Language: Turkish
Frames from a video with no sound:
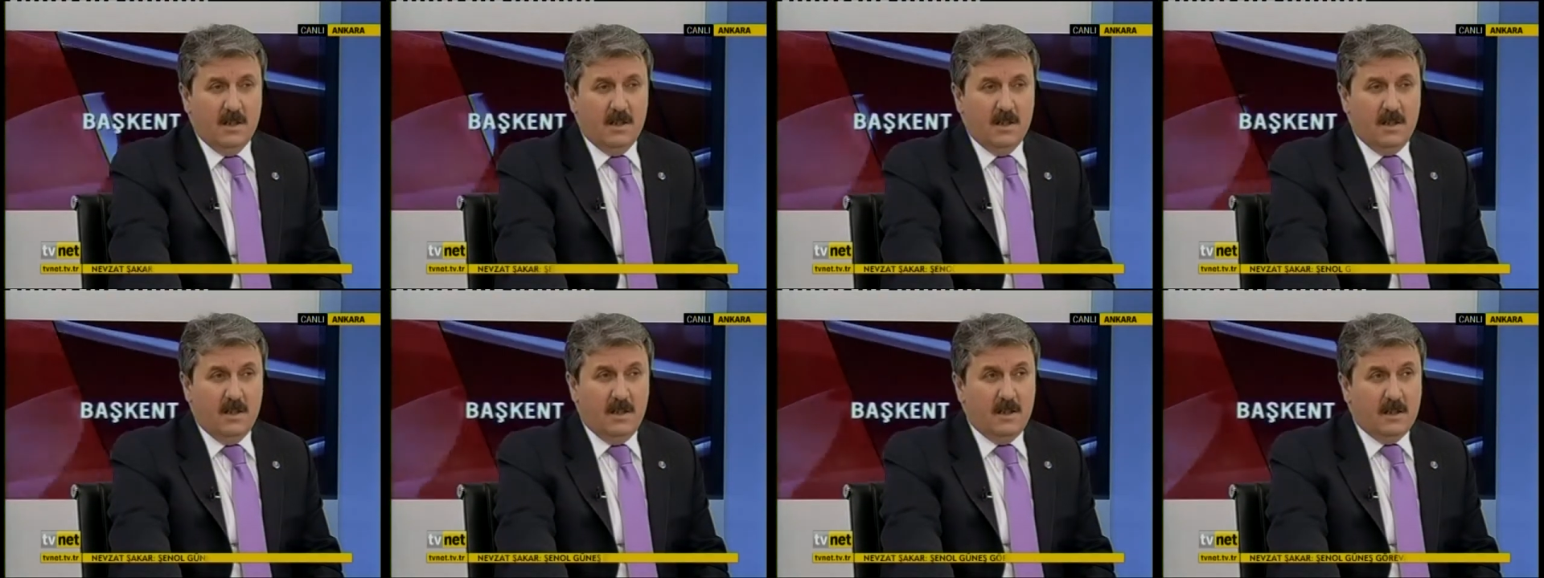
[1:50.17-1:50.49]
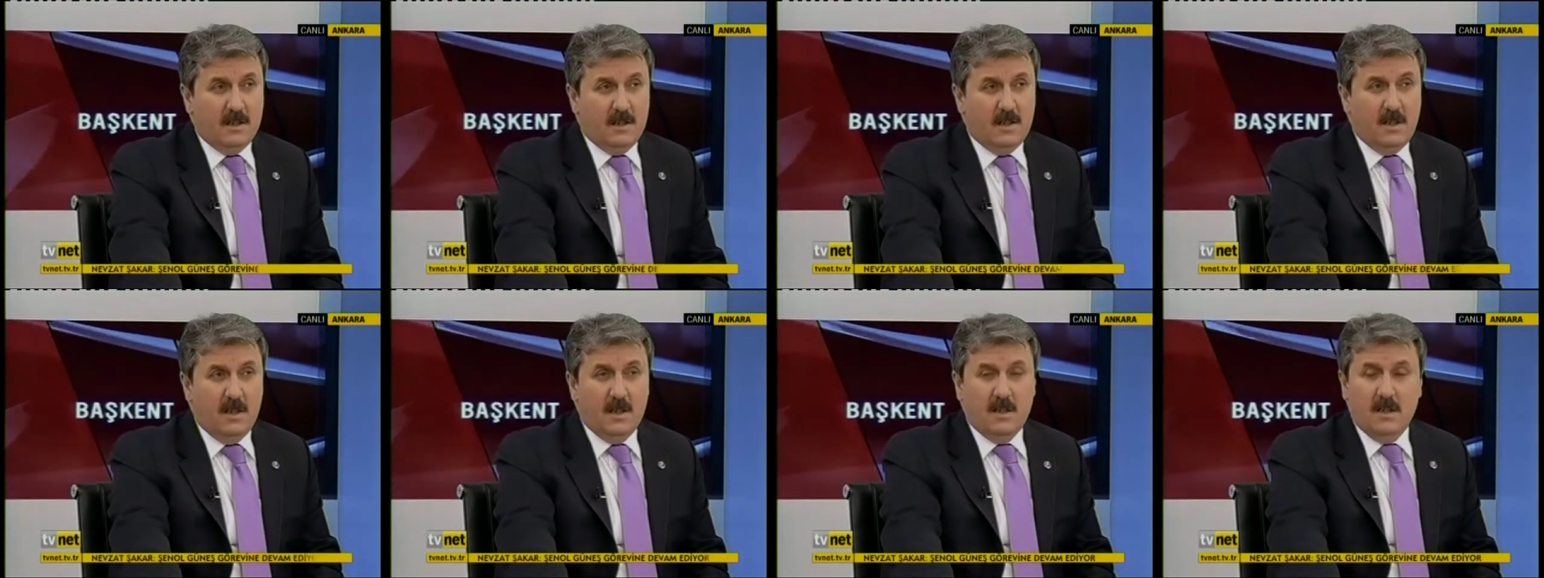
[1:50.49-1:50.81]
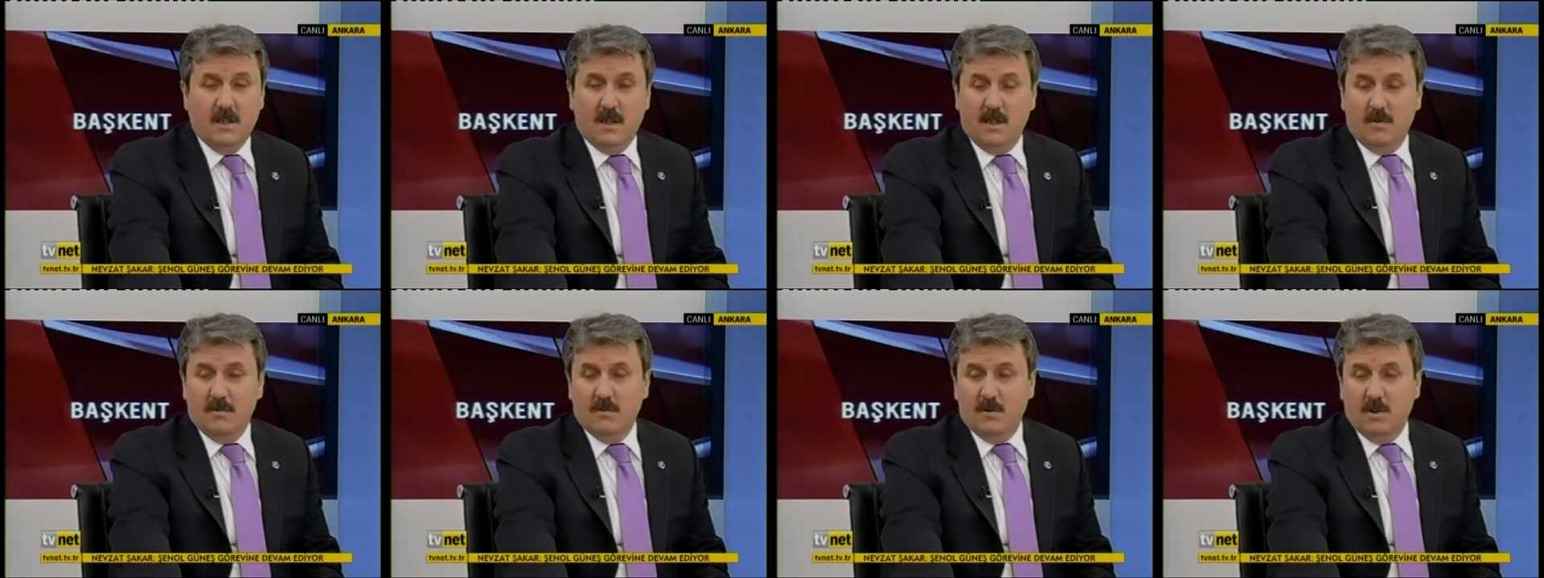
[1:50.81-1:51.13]
iktidar
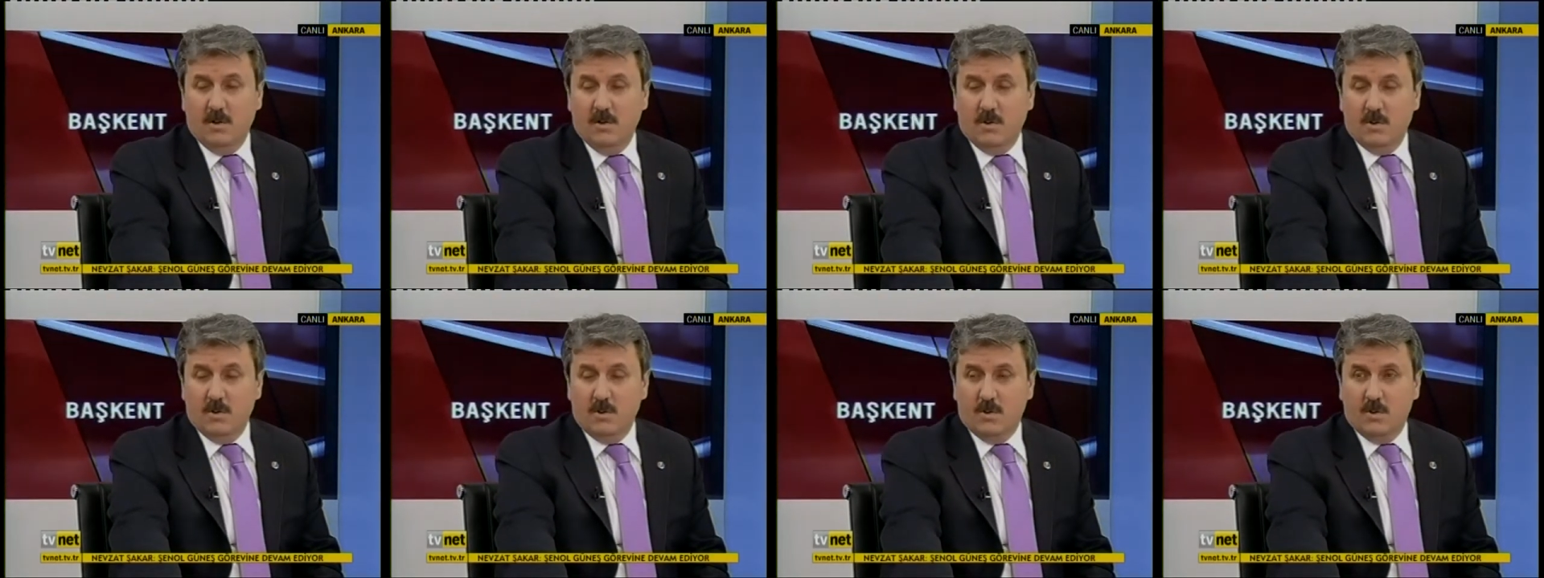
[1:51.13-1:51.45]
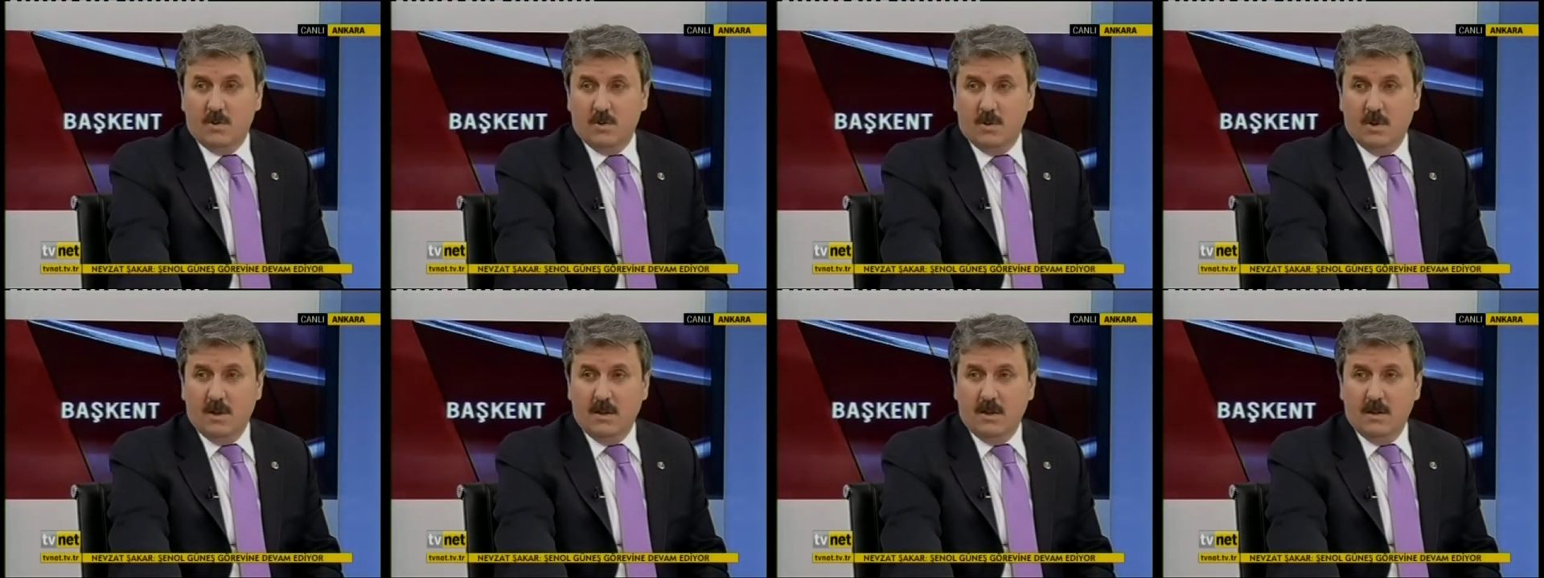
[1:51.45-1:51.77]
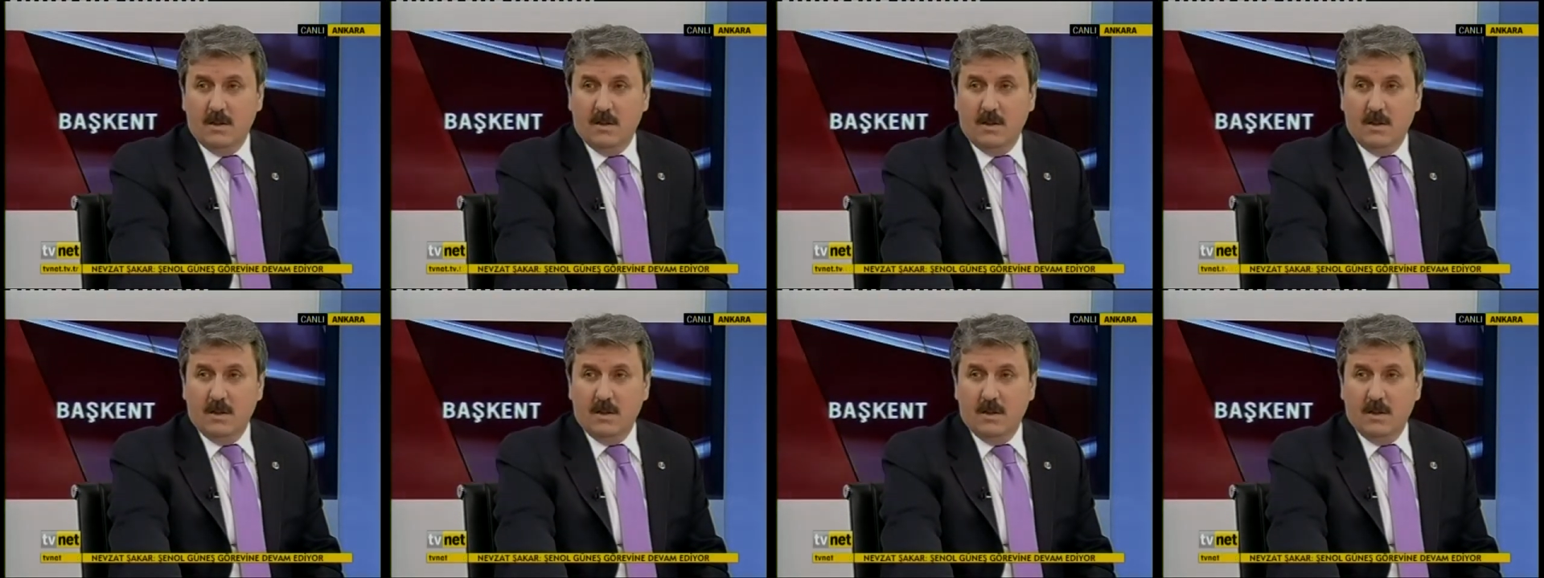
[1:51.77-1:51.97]
tarafından oluşturulan